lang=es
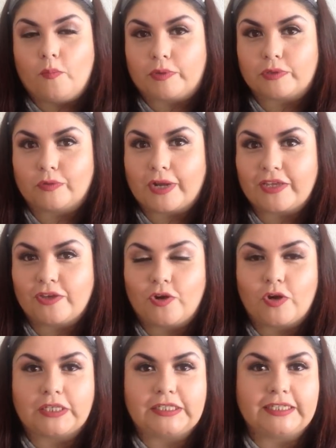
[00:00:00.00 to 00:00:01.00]
pues un
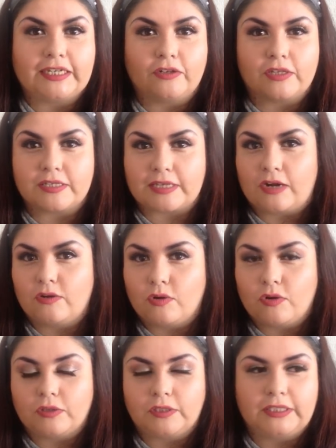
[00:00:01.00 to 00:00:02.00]
año lleno de
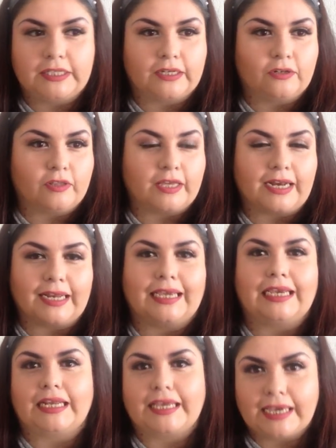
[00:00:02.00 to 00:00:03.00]
salud, lleno de
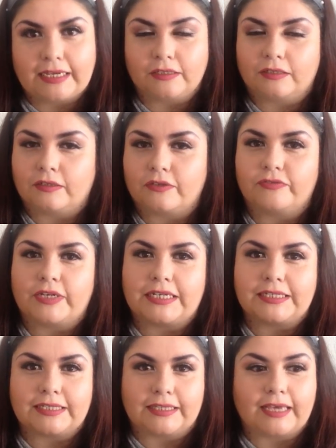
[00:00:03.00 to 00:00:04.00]
alegría, lleno de
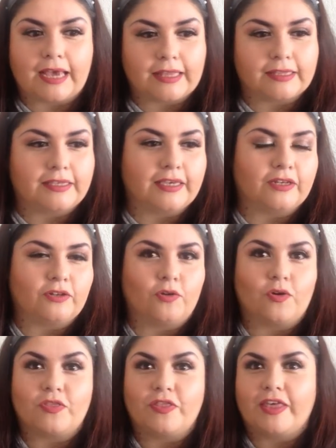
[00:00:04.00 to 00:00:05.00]
felicidad,
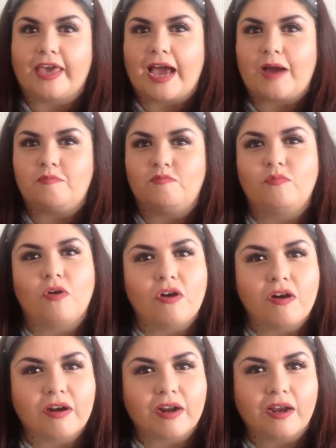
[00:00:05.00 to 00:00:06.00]
lleno de
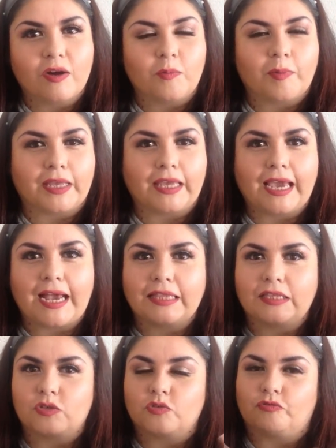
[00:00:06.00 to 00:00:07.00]
amor en compañía
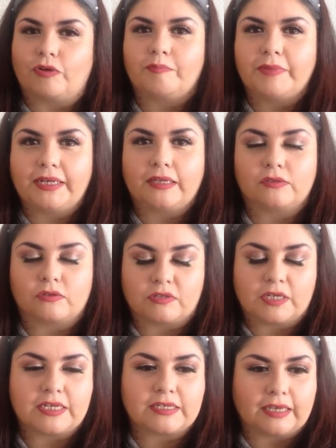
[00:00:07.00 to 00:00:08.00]
de su familia, de sus
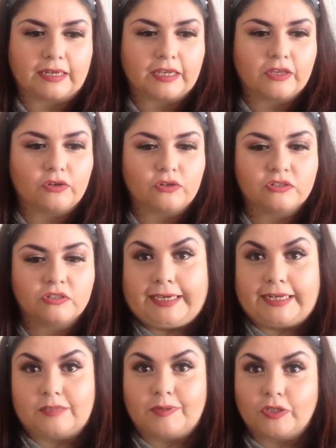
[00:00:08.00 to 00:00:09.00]
seres queridos.
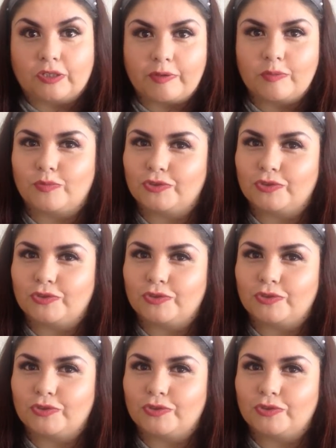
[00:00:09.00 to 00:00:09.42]
Y les mando también